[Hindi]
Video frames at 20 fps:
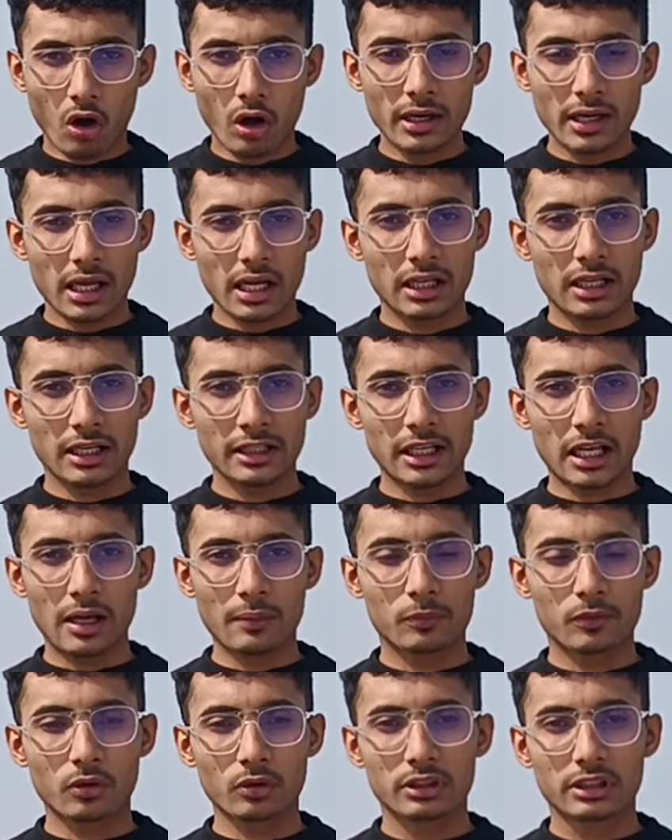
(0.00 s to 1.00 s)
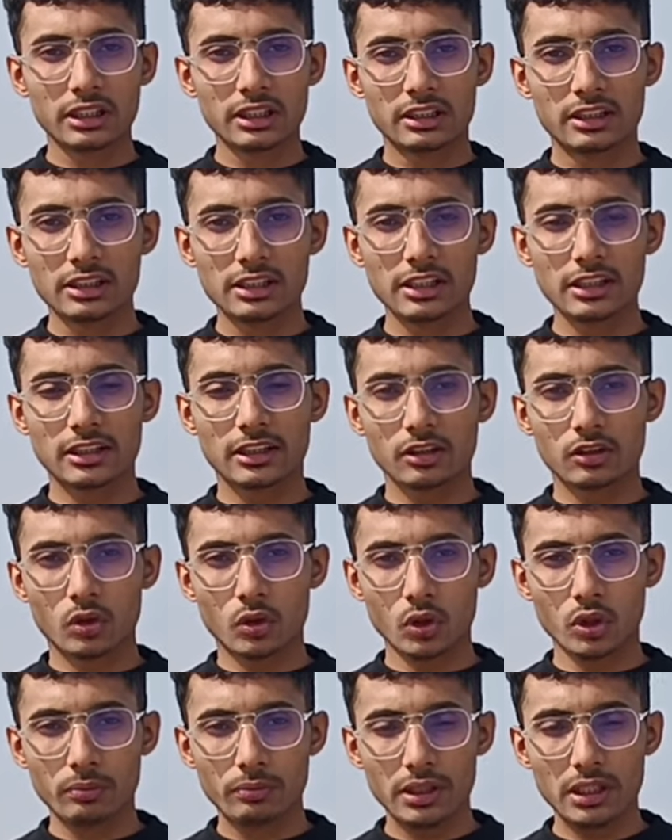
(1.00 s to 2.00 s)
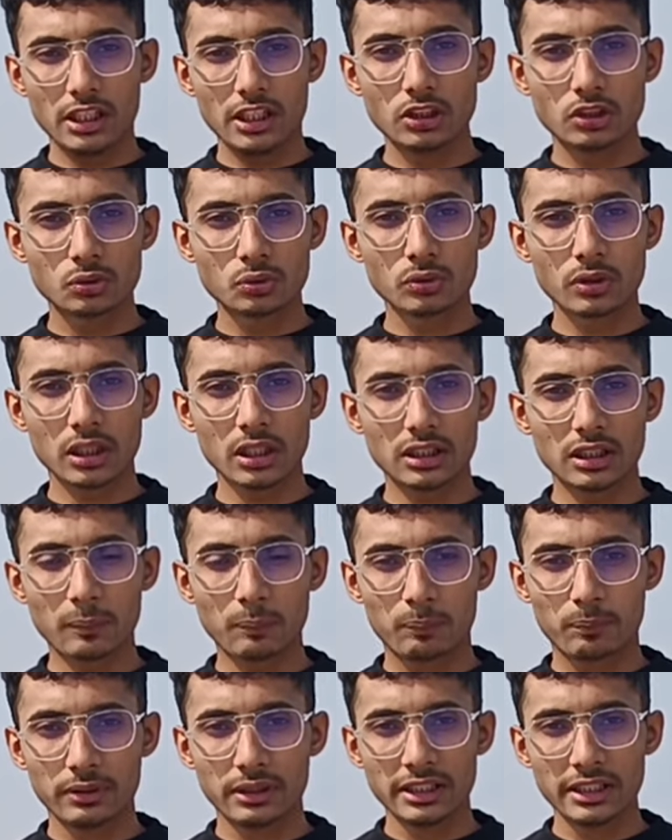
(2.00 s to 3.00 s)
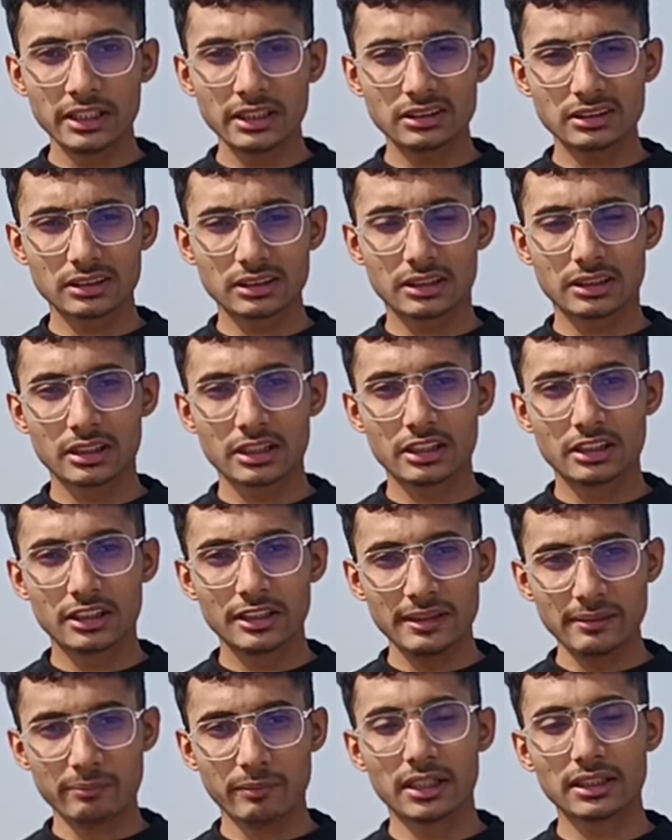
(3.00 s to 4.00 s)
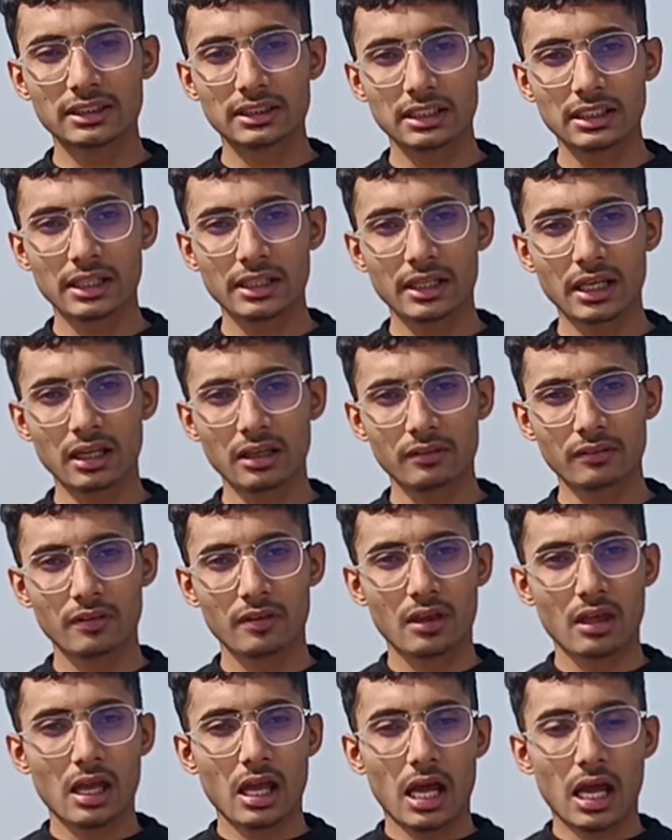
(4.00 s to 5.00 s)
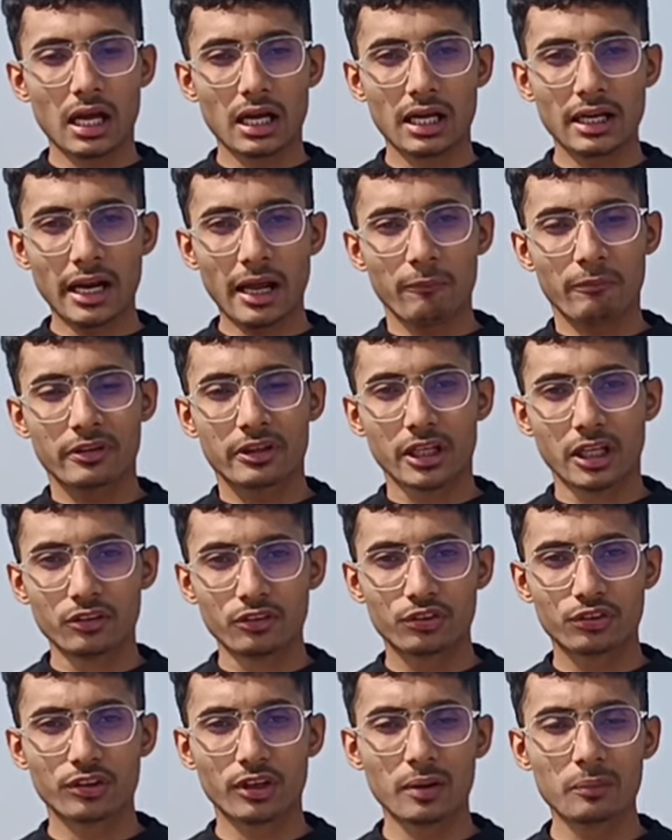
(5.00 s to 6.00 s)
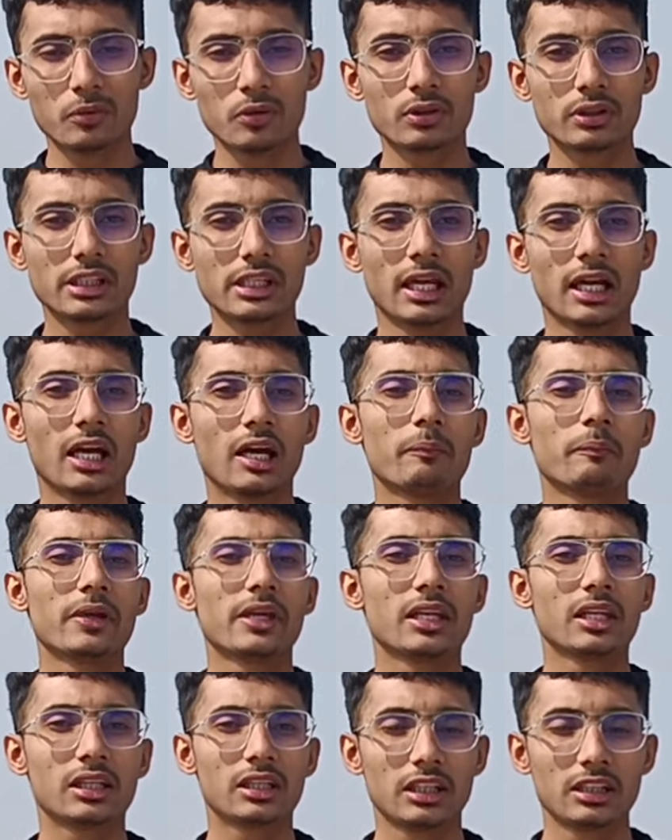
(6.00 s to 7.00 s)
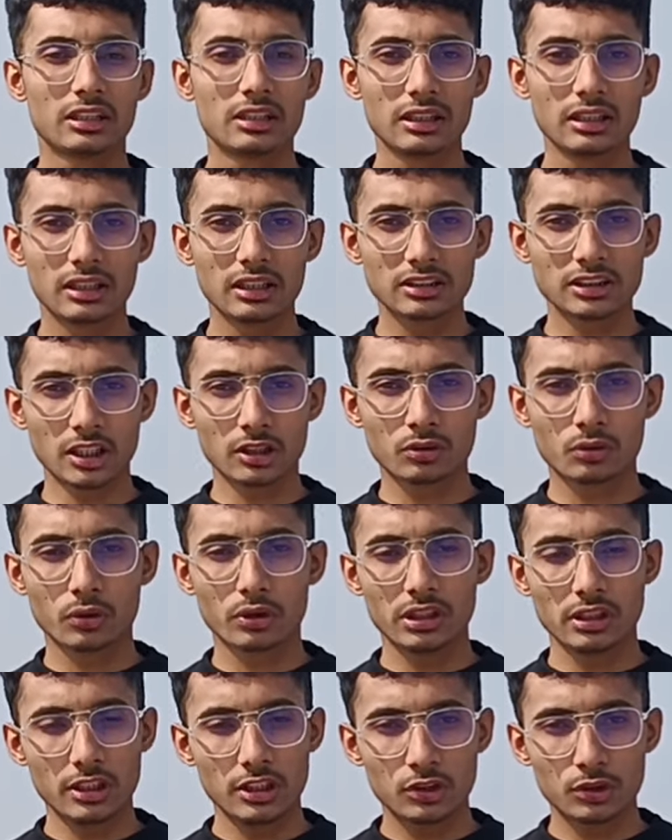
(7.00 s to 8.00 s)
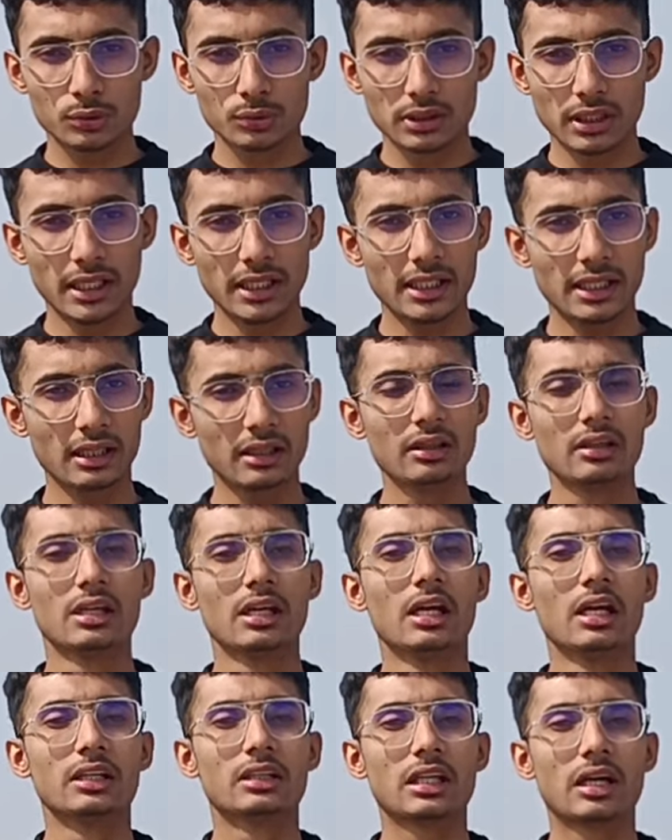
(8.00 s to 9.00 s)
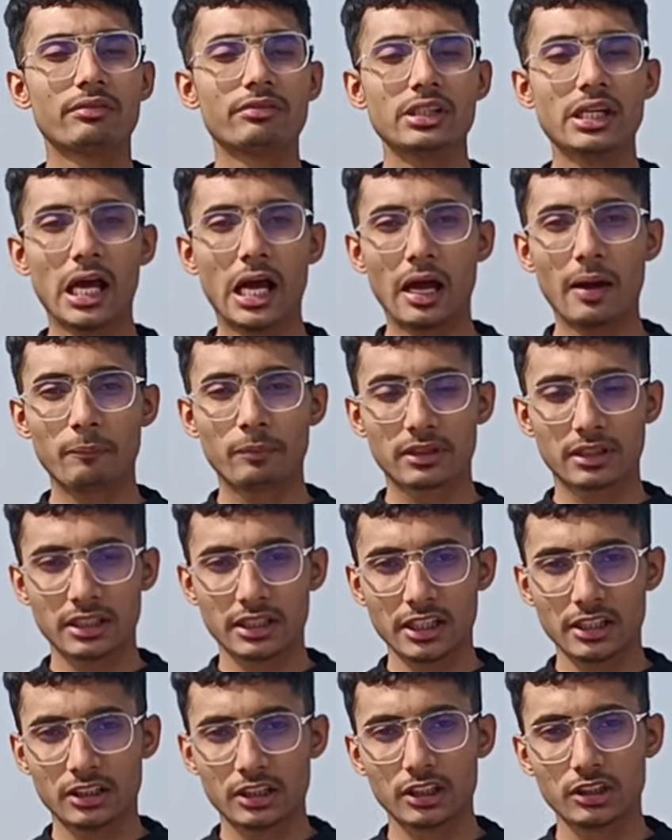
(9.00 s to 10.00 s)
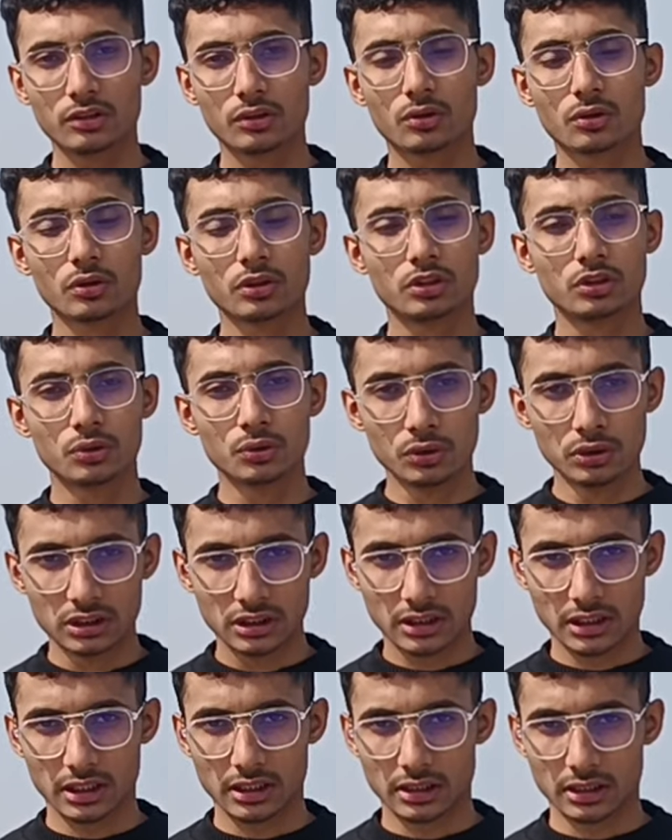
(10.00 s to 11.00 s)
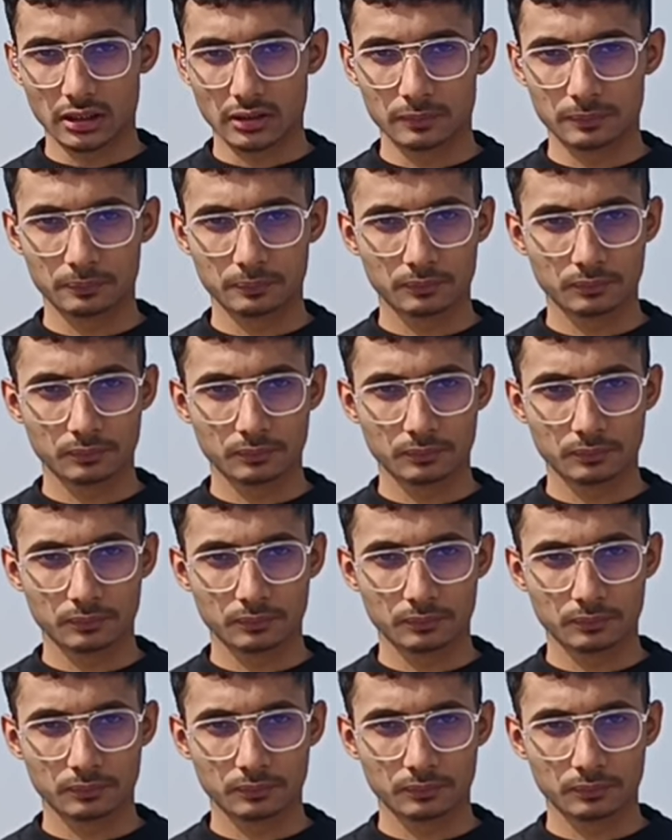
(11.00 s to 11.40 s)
और अगर आपको किडनी की कोई भी इशू है तो प्लीज़ क्रेटिन मत लेना अगर आप कंफर्म हो कि हाँ मेरे किडनी के साथ कोई इशू नहीं है तभी आप क्रेटीन को यूज करना